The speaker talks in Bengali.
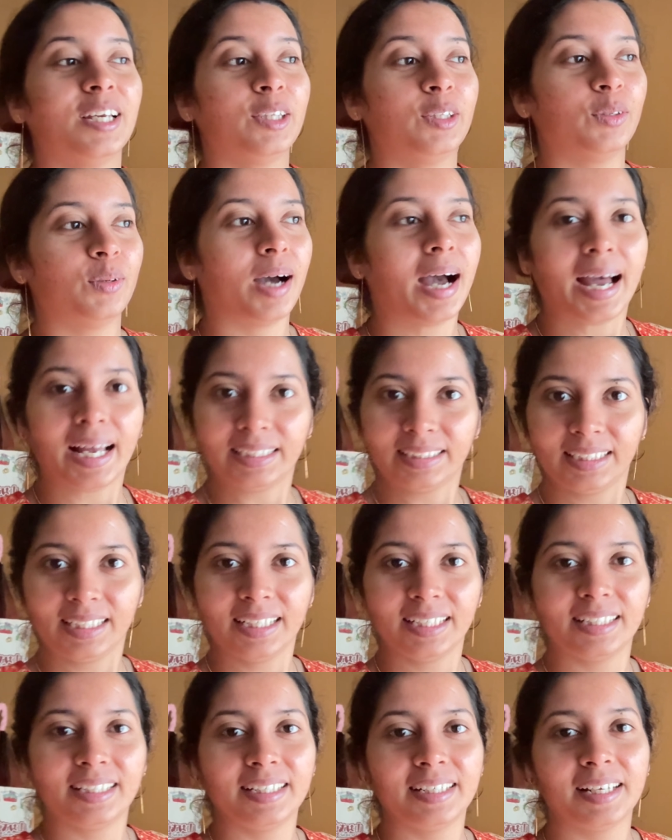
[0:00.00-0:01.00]
তো
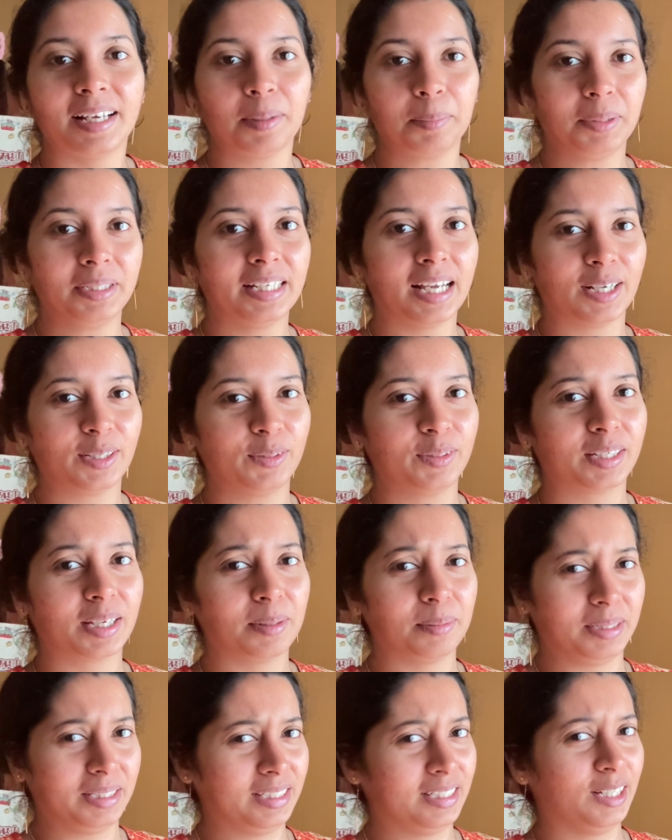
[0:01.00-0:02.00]
আজকের দিনে আমি ঠাকুরকে
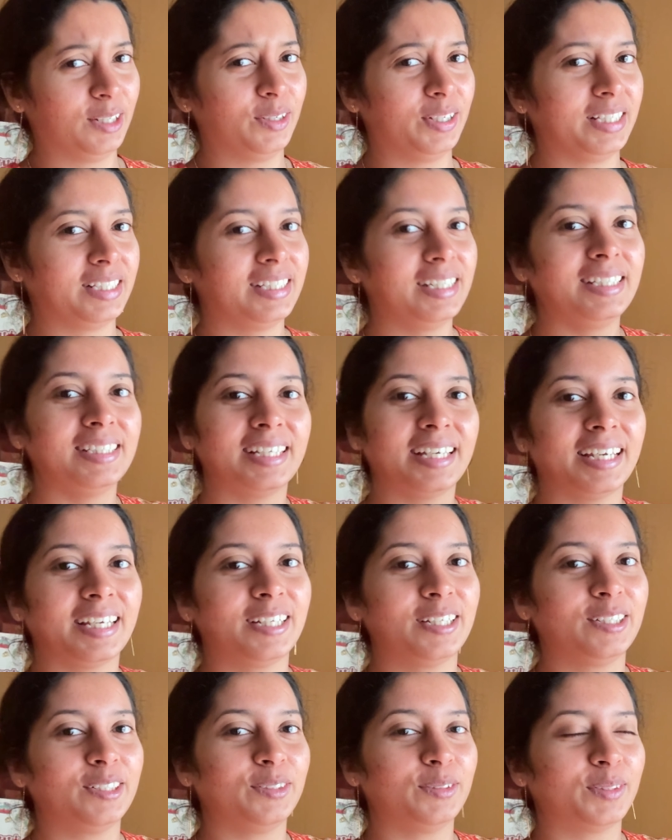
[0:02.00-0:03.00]
ইচ্ছা হয়েছে যে
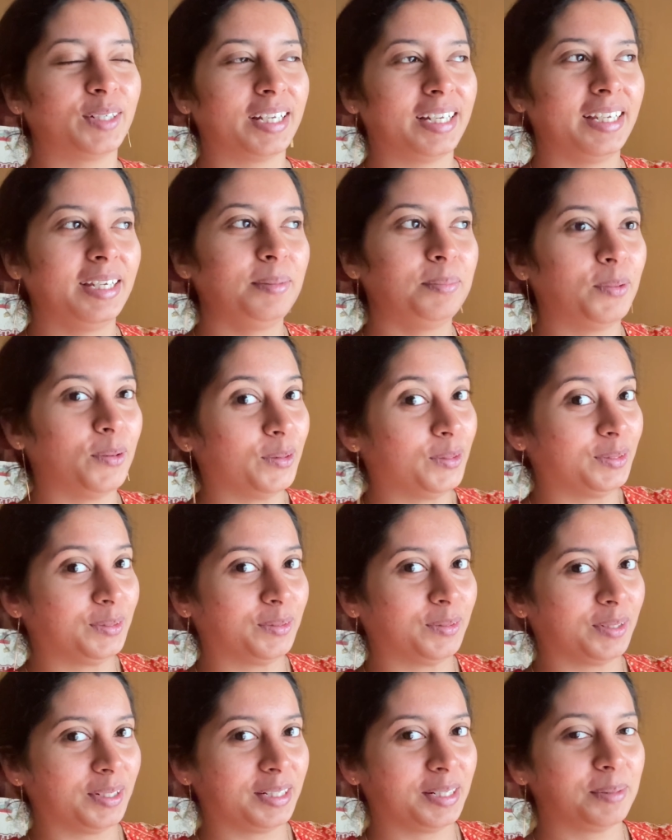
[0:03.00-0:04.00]
একটুখানি ভোগ
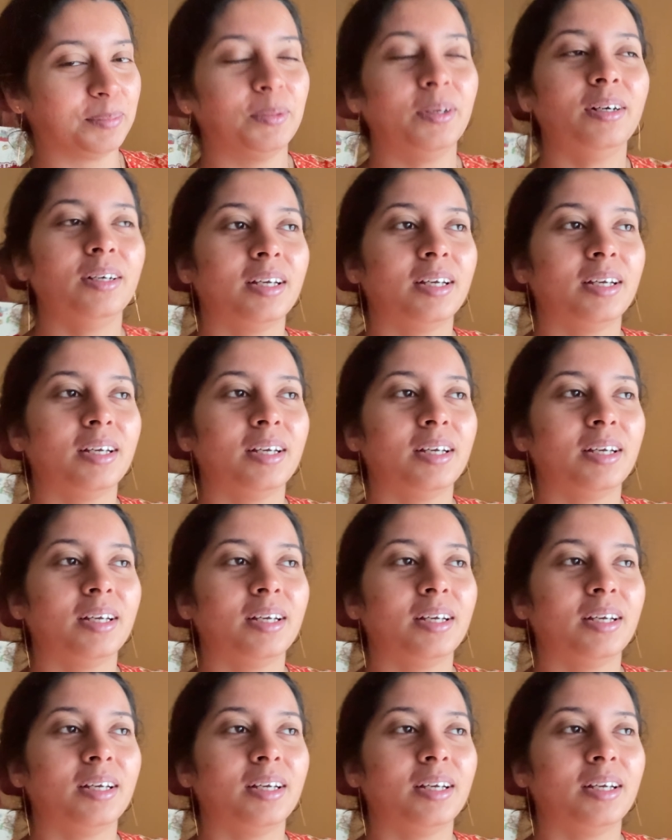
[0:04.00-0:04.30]
করে দেব